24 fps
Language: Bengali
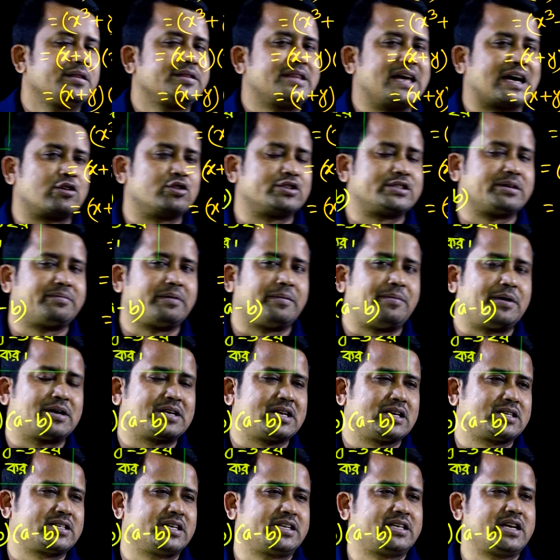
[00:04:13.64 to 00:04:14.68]
দেখো যে
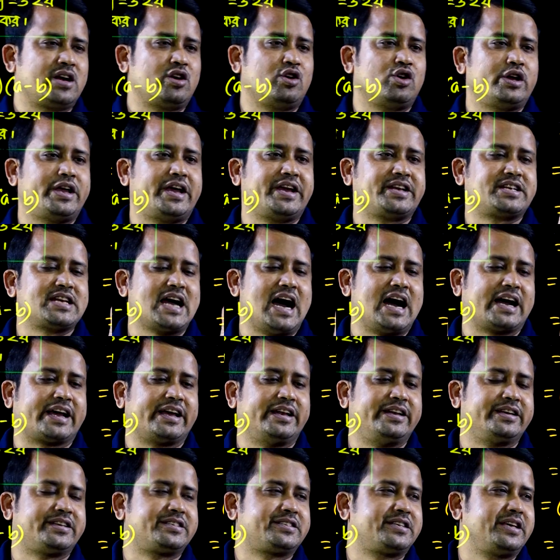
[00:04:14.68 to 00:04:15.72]
ব্যাপারটা সেটা হলো এইটা আগে
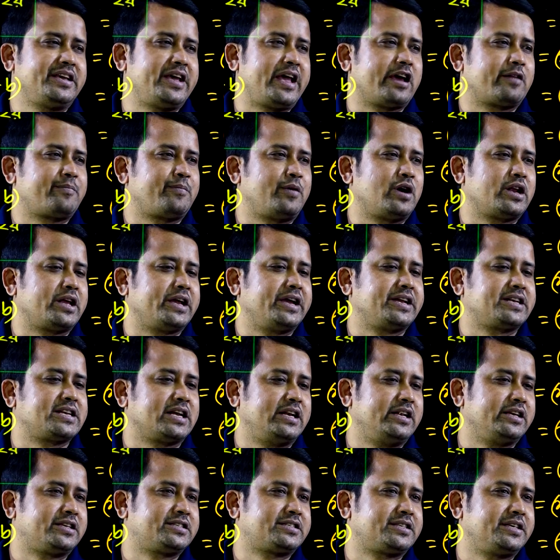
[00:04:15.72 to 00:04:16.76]
লিখছি এরপর এইটা
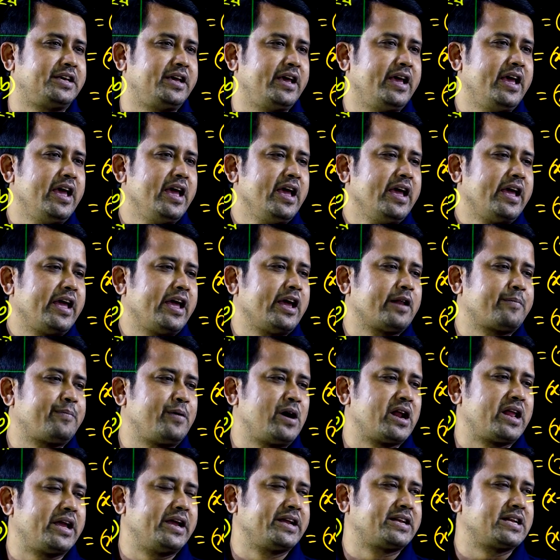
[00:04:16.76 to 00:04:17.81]
লিখছি
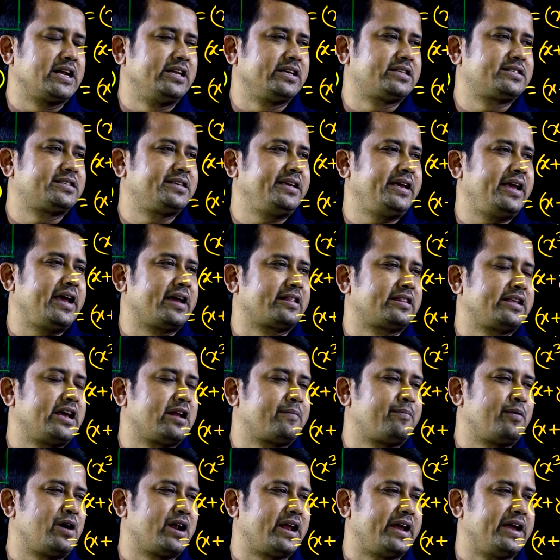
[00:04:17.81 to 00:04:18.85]
এরপর এইটা লিখছি
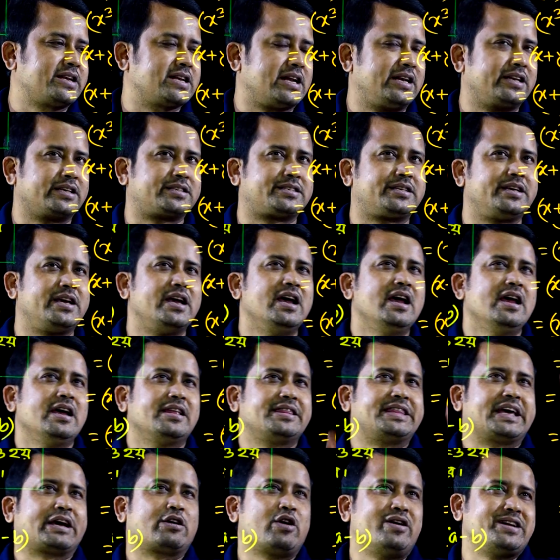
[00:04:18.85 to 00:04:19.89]
এরপর এইটা লিখছি
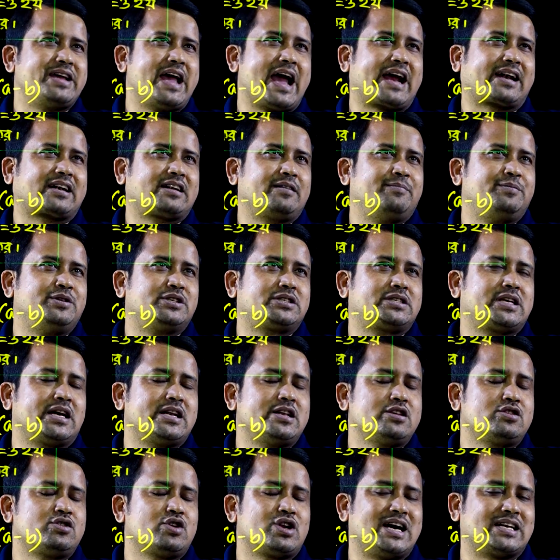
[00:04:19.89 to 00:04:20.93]
দেখো এই একটা
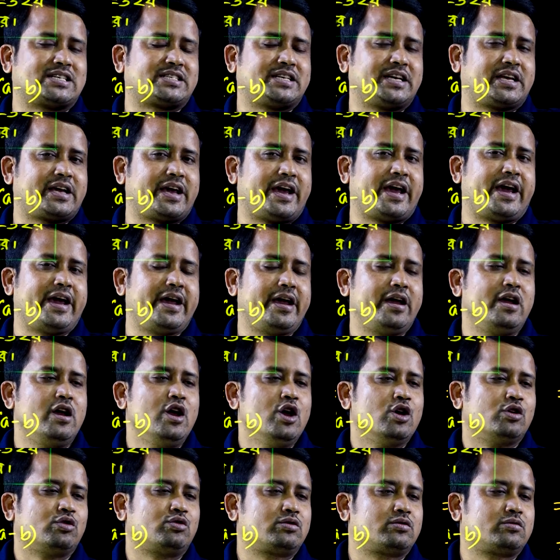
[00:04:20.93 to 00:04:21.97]
বীজগণিত রাশিকে
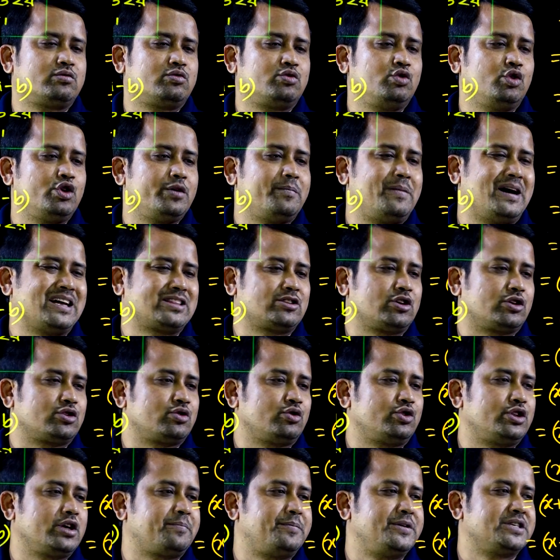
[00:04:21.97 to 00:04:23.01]
দুই বা
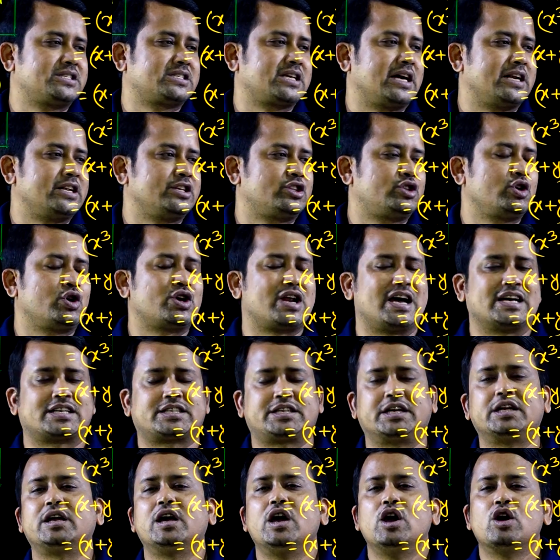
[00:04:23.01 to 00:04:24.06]
ততোধিক বীজগণিতীয়
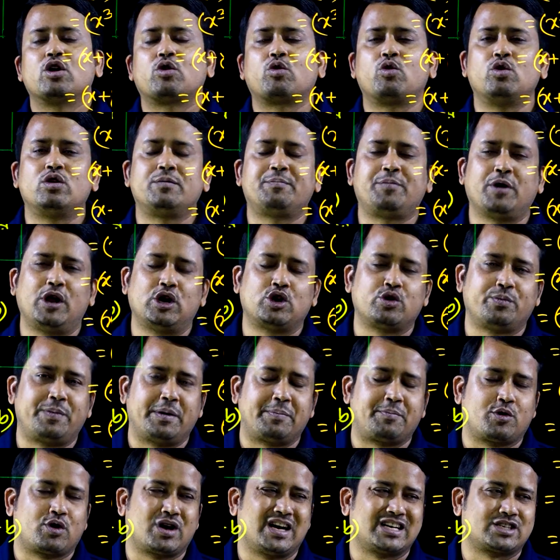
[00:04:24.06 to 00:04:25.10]
রাশির গুণফল রূপে
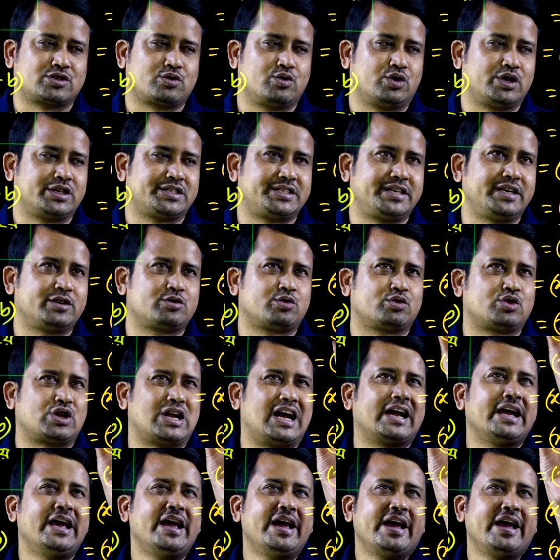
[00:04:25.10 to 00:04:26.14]
প্রকাশ করেছি সুতরাং
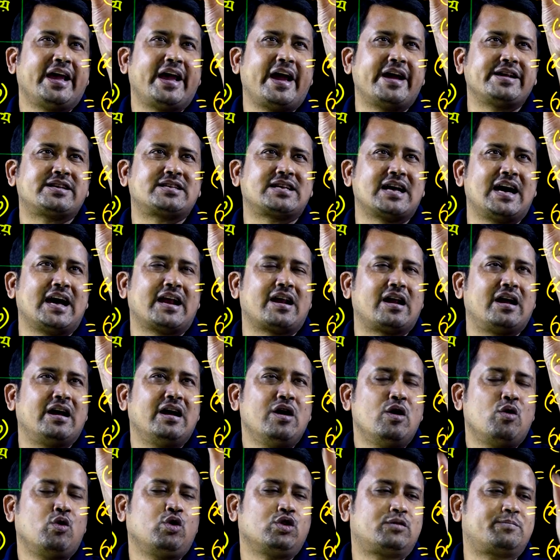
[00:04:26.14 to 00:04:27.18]
এইটার
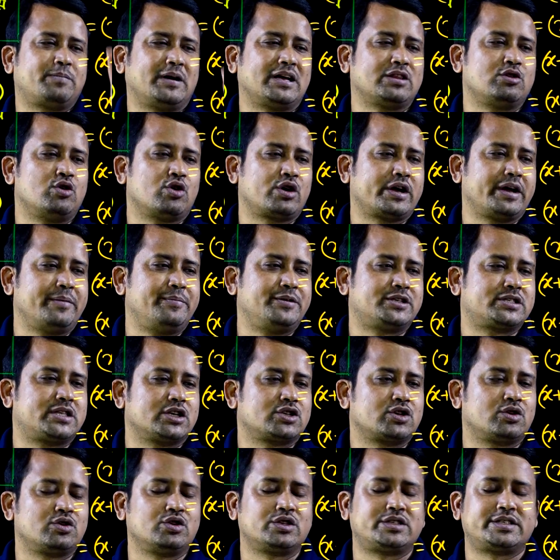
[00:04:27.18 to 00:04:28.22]
উৎপাদকে
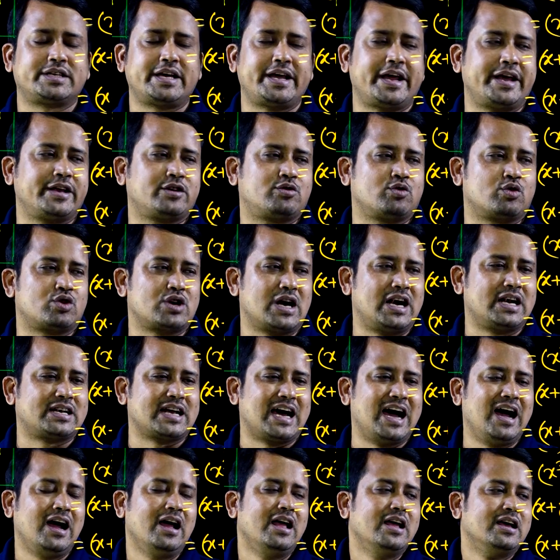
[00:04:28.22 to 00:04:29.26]
বিশ্লেষণ হচ্ছে এই
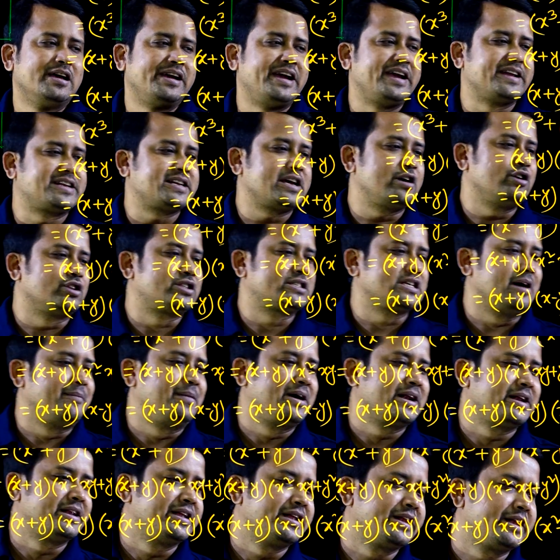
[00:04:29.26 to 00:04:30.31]
টোটালটা এইটাই হচ্ছে
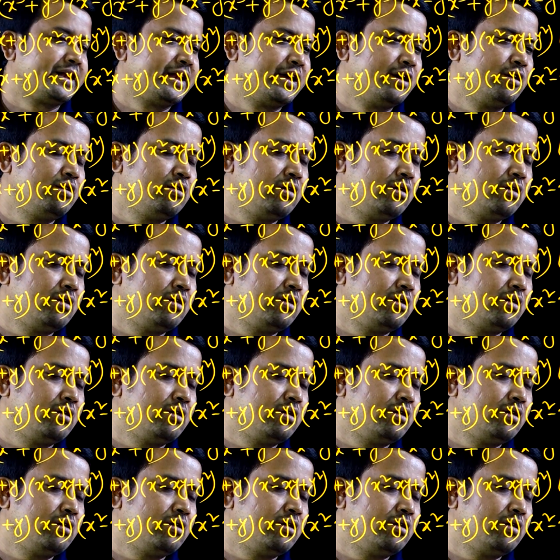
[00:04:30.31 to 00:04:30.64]
আমার নির্ণেয়